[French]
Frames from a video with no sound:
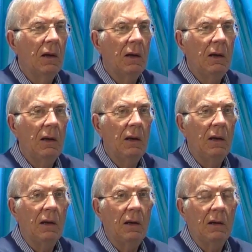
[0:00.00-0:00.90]

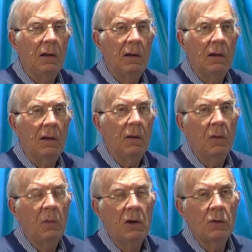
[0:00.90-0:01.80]
et la
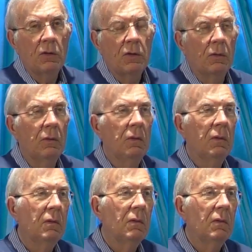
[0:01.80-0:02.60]
famille Sozo,